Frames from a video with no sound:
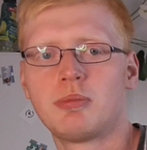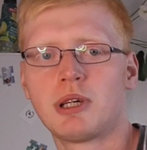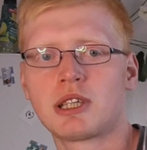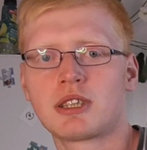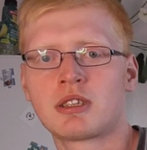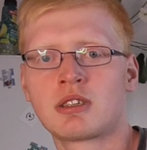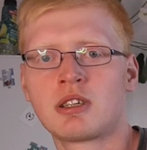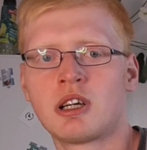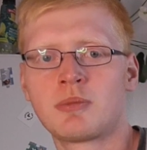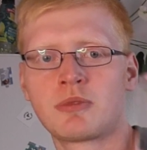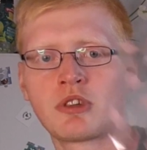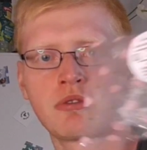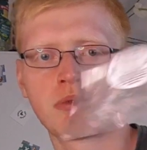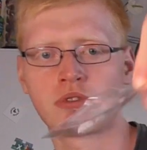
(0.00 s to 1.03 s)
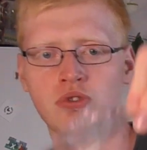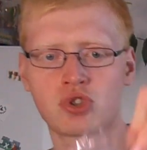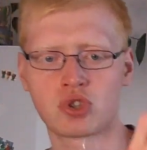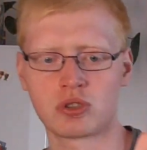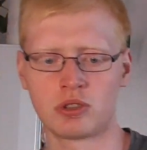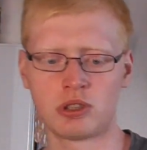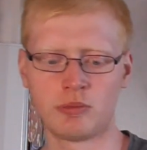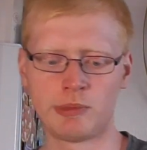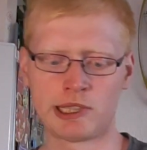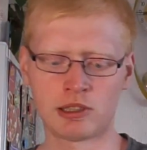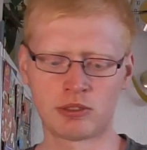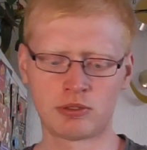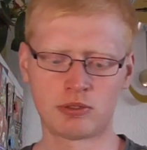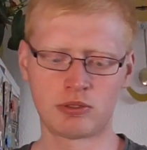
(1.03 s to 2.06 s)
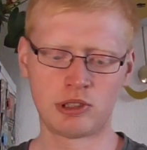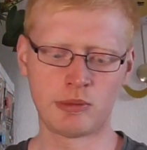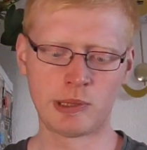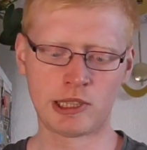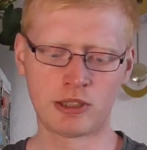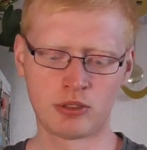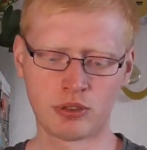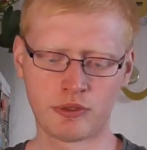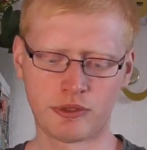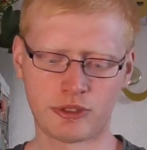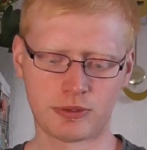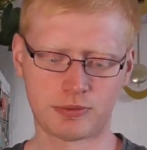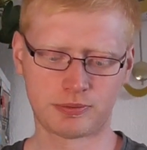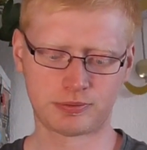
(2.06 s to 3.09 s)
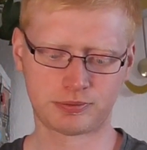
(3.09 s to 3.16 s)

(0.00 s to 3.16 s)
Bad angehabt. Das war so schöner Limetten, Limettenduft.